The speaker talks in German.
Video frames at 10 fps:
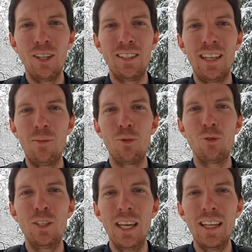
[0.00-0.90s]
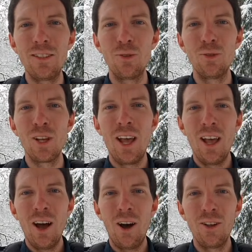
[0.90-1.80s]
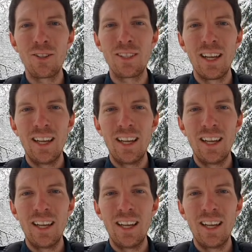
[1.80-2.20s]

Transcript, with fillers: indem du Jesus als